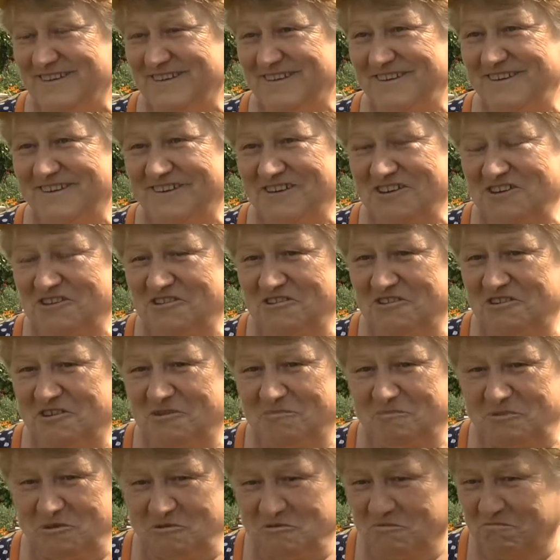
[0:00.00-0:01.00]
и
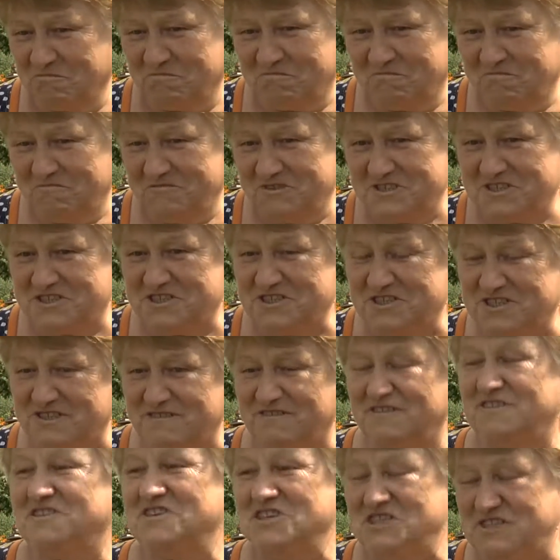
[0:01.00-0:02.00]
какие-то потом,
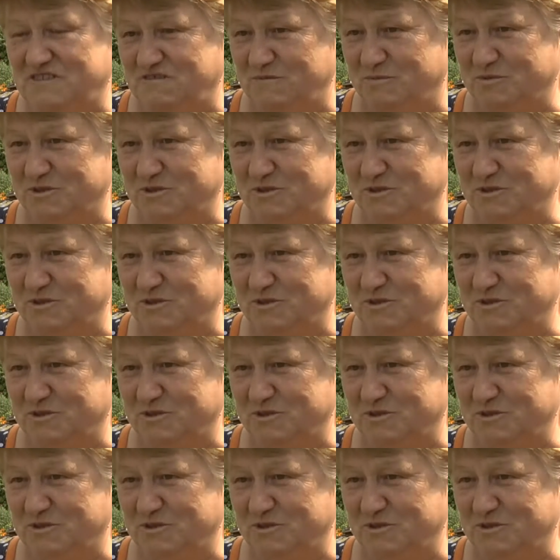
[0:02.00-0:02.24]
естественно, действия